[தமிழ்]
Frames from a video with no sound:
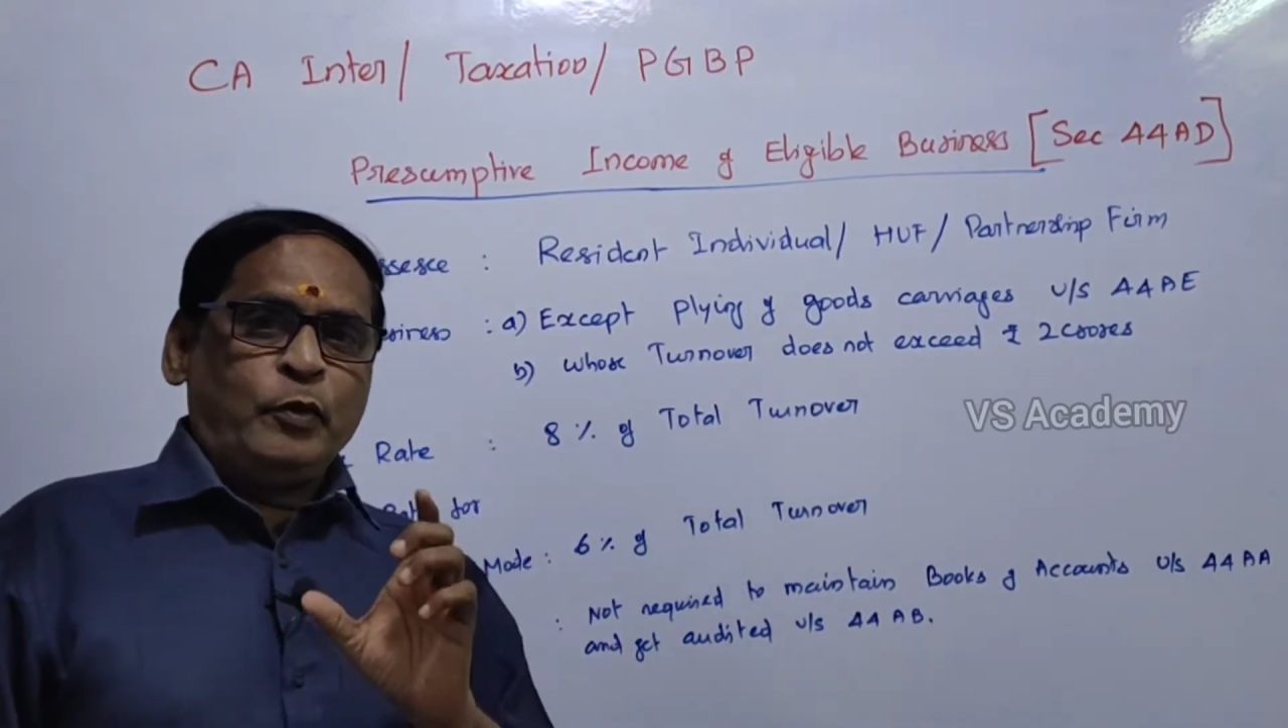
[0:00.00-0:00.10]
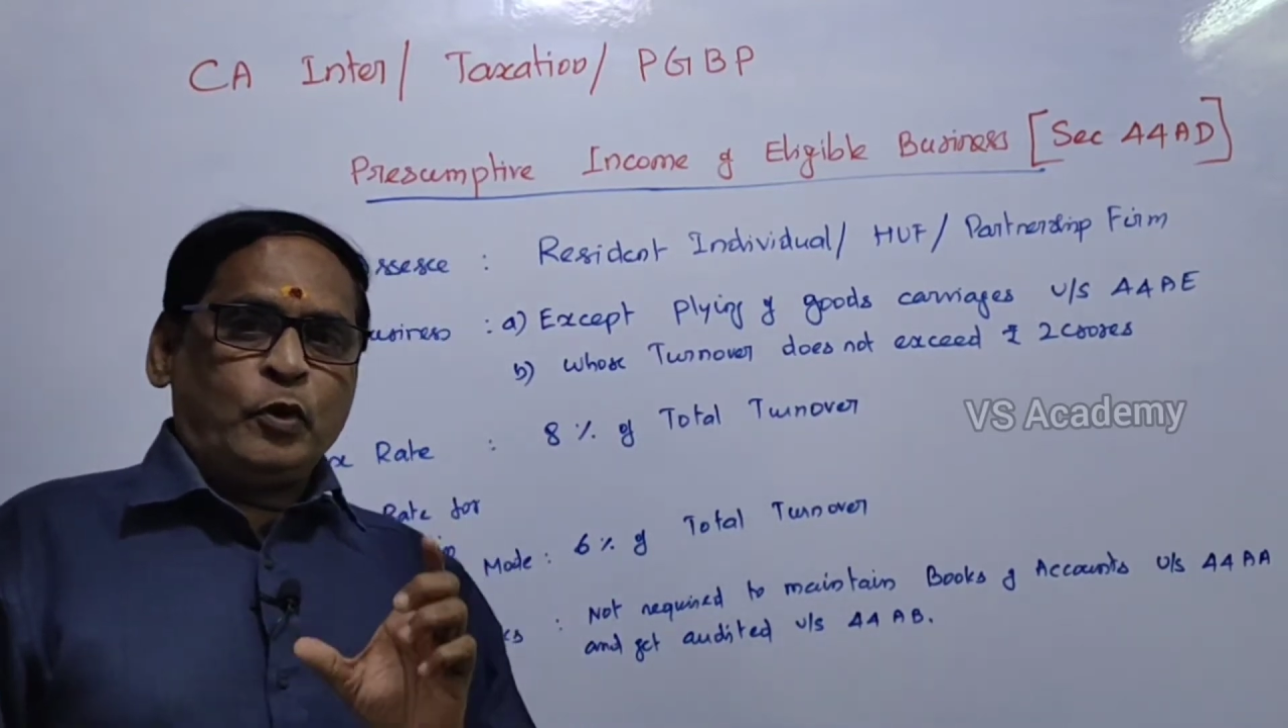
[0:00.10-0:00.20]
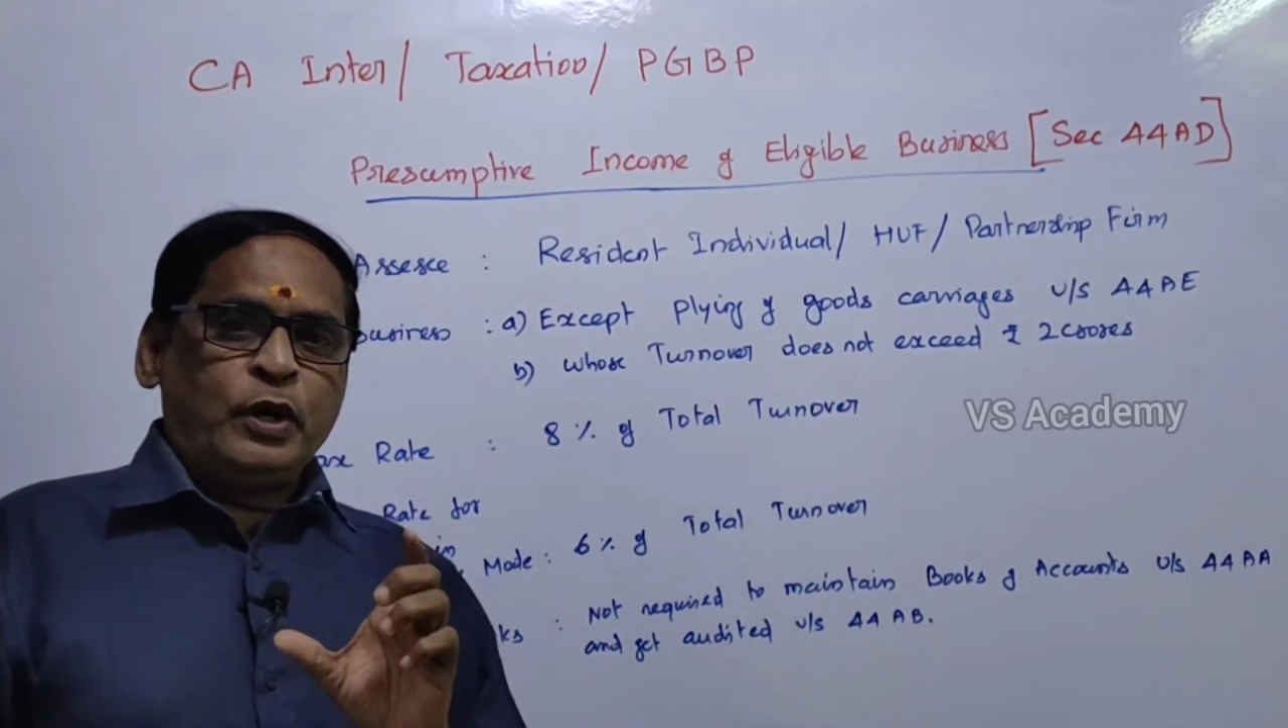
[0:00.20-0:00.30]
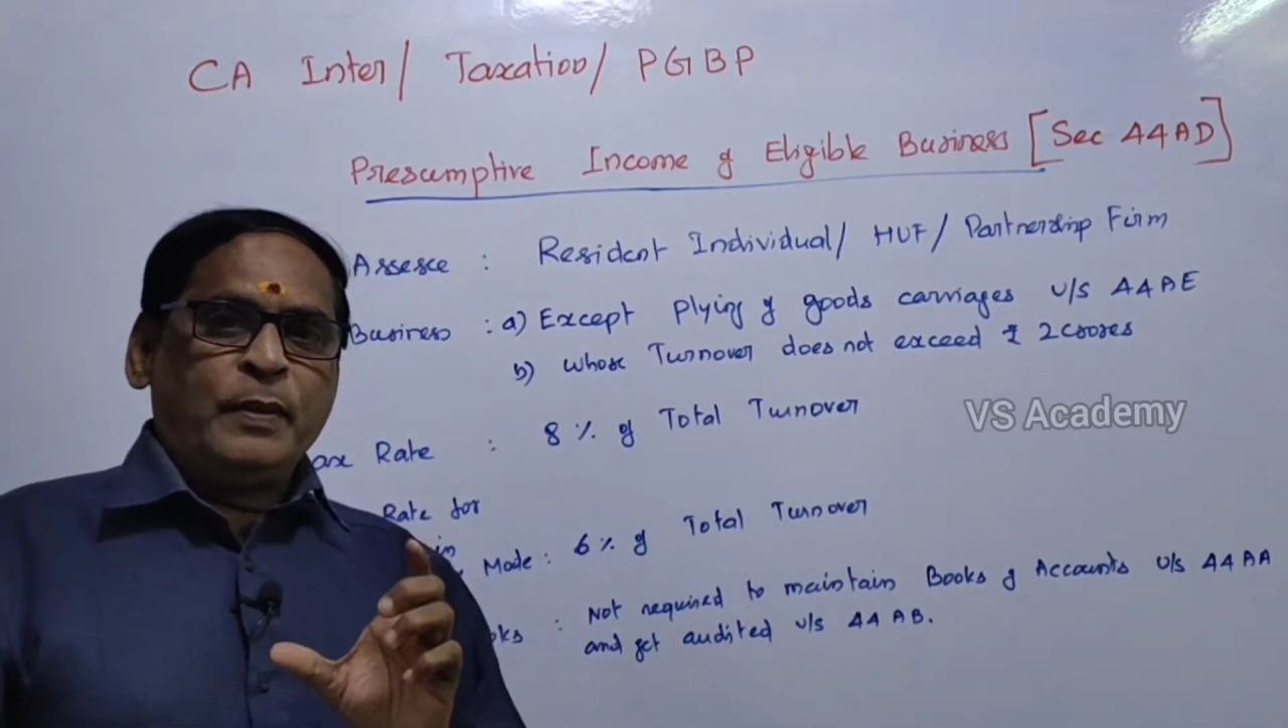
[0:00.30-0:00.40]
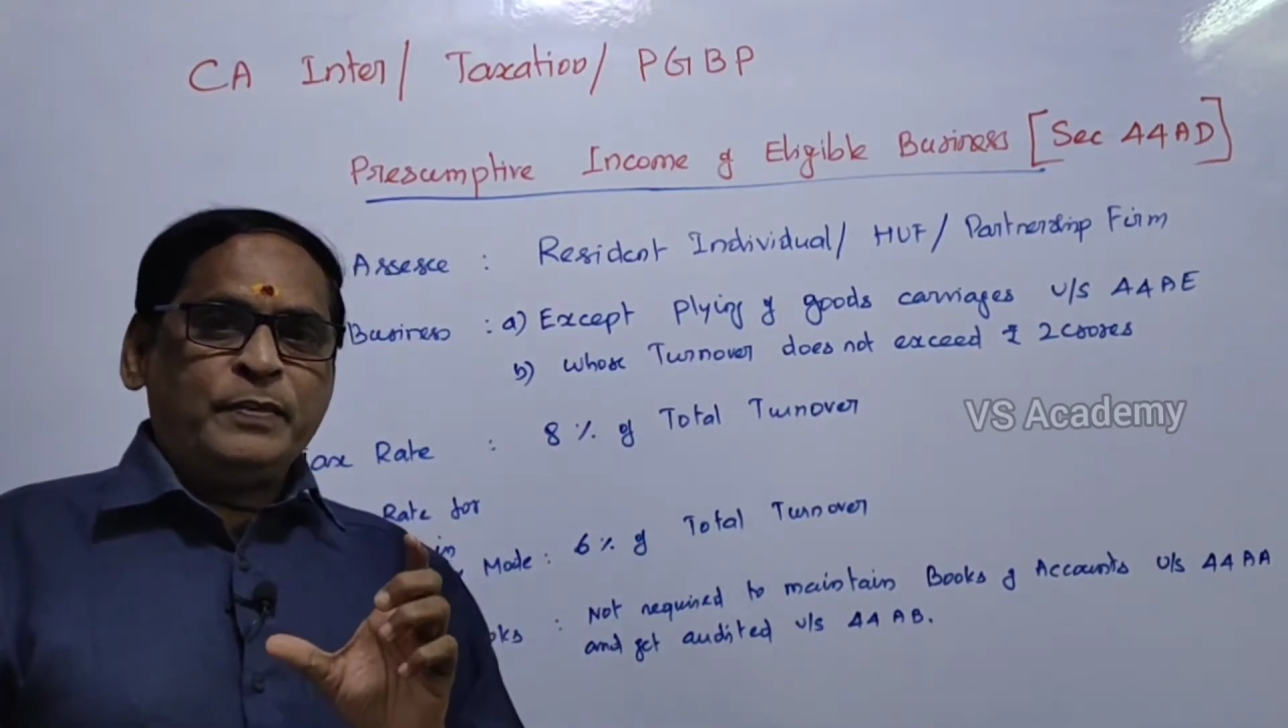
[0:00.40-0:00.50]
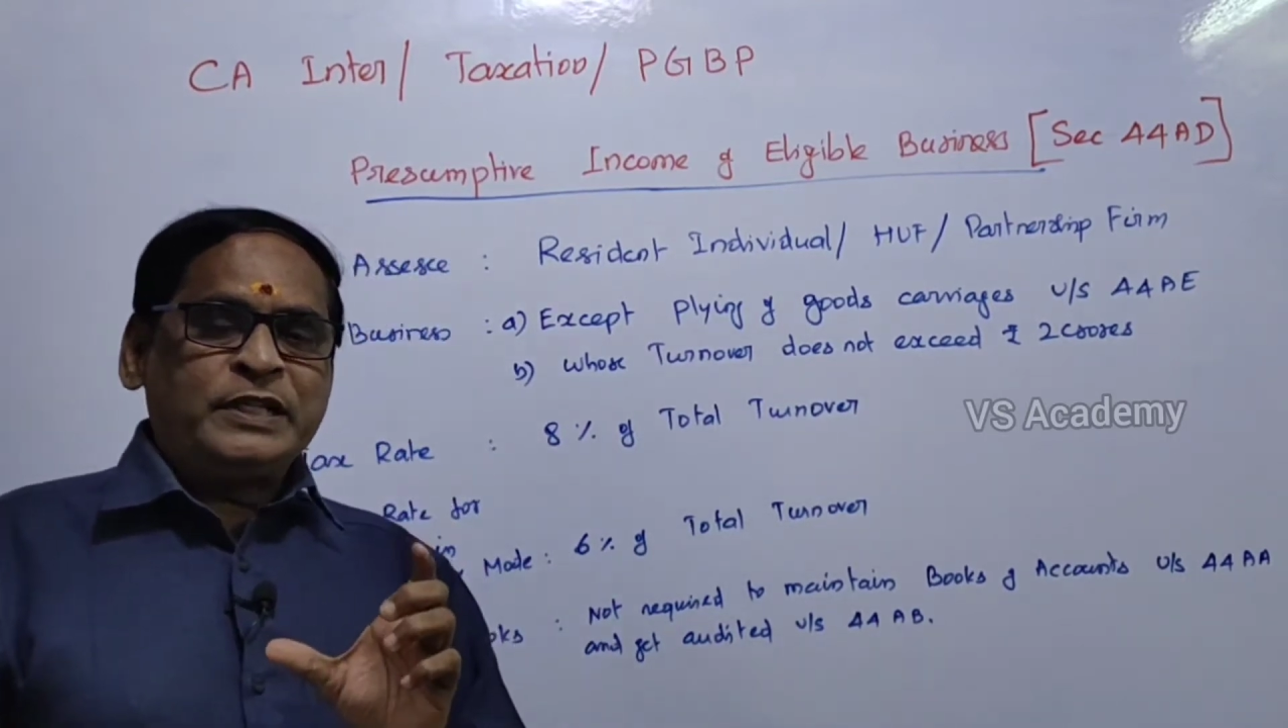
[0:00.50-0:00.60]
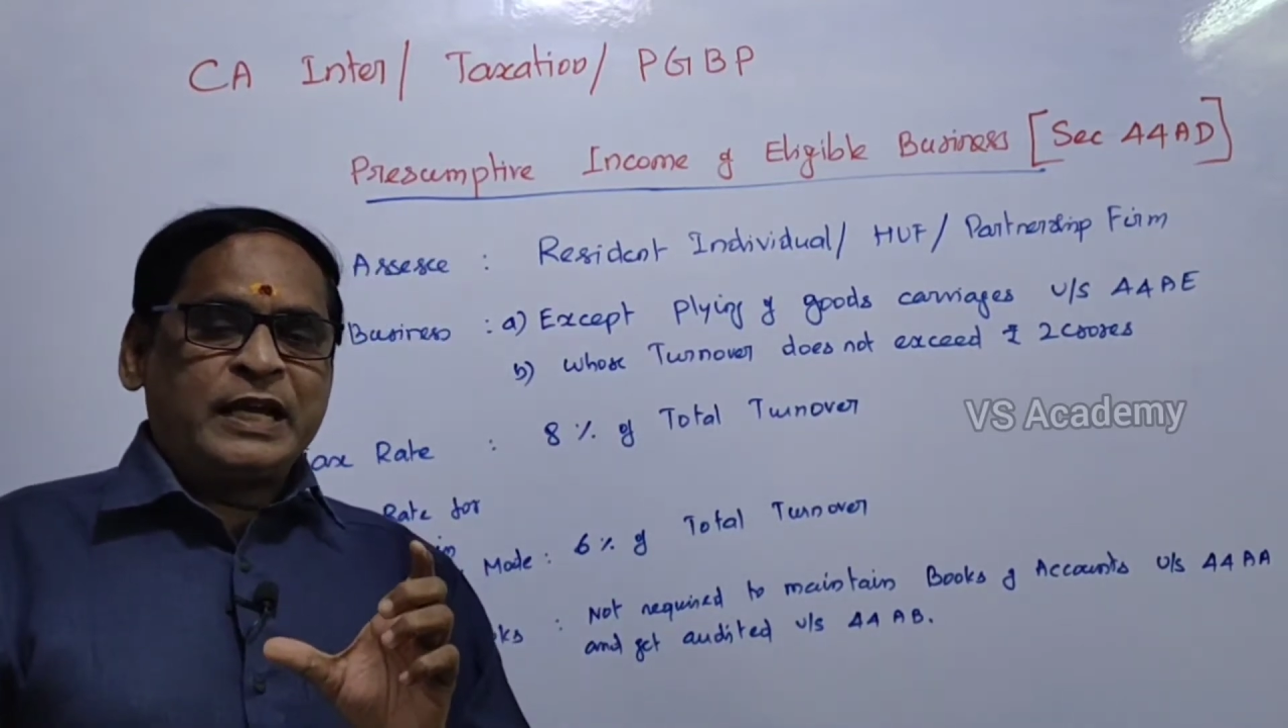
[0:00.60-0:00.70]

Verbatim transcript: ஒரு கம்